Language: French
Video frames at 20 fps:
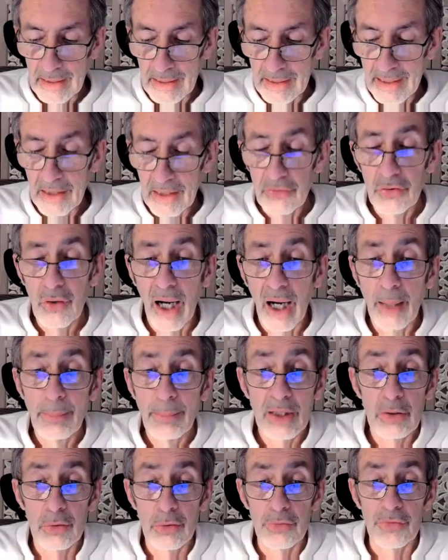quelle sera
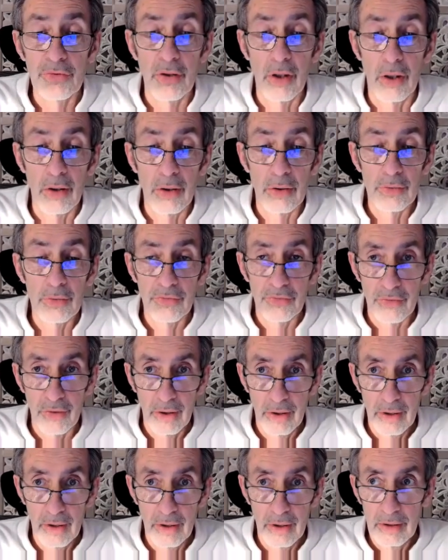ma conscience
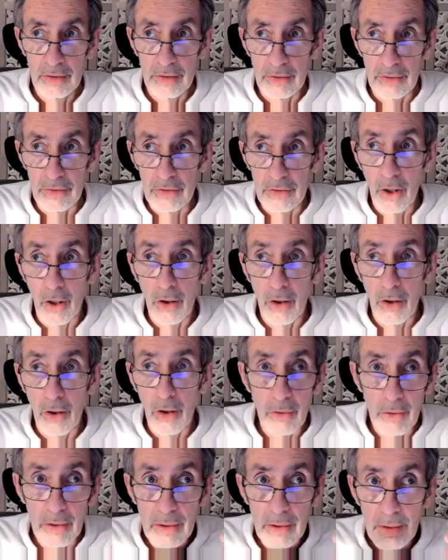dans